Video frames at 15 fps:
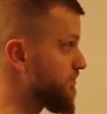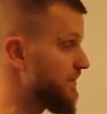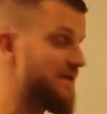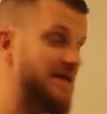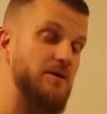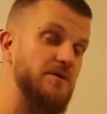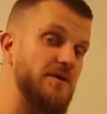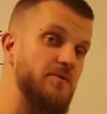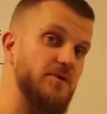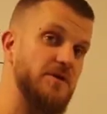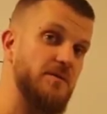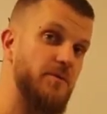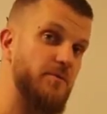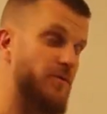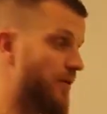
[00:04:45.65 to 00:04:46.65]
là où ça pose
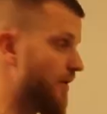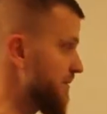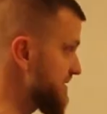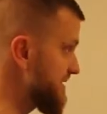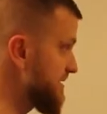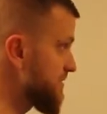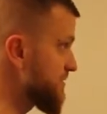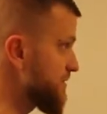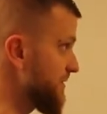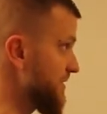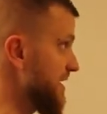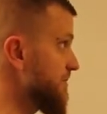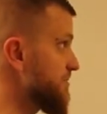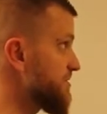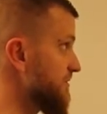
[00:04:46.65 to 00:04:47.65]
un peu plus problème, c'est de ce
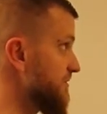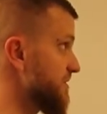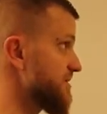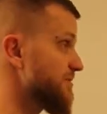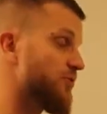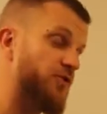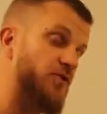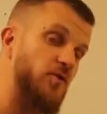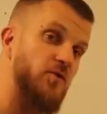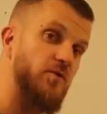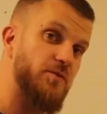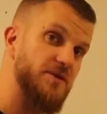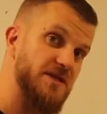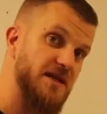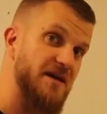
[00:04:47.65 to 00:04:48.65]
côté-là, parce que forcément, le temps
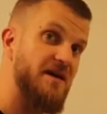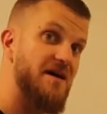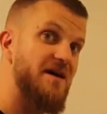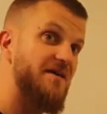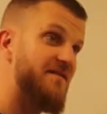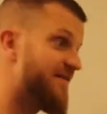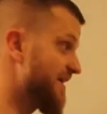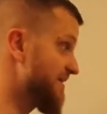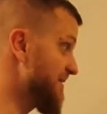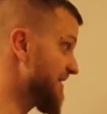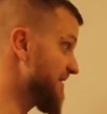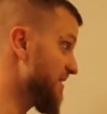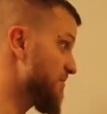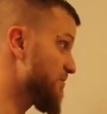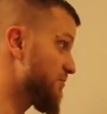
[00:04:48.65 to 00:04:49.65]
composé va
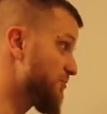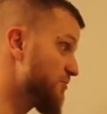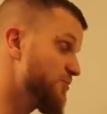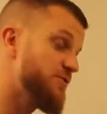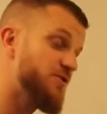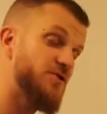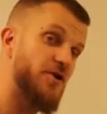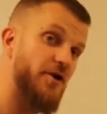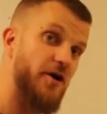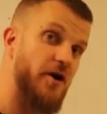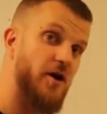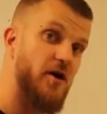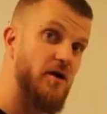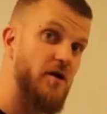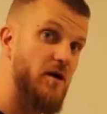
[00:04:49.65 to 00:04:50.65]
admettre
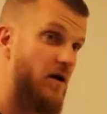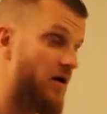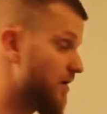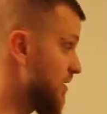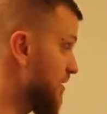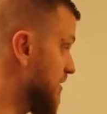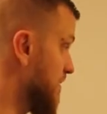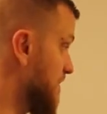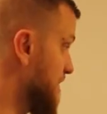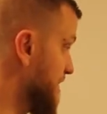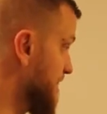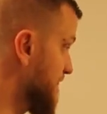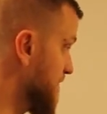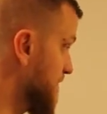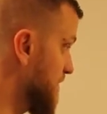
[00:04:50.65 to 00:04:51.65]
plusieurs
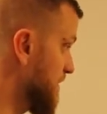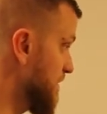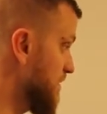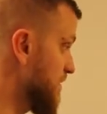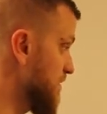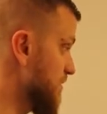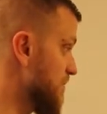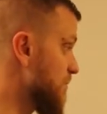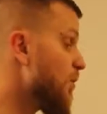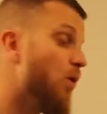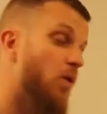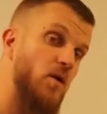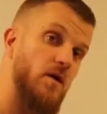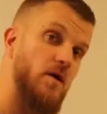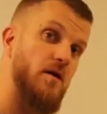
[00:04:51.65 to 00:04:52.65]
euh, euh, mots
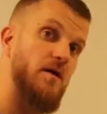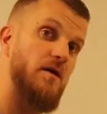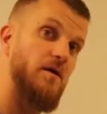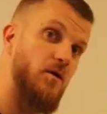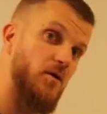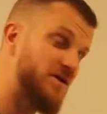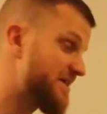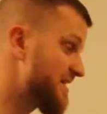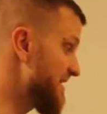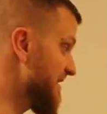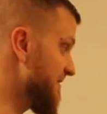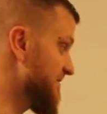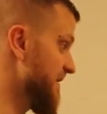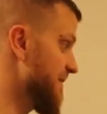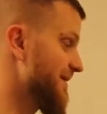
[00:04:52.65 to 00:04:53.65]

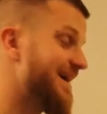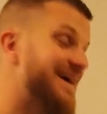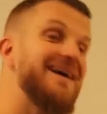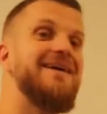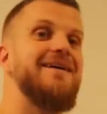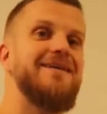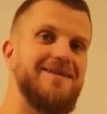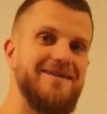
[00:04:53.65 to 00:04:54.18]
auxiliaire verbe et,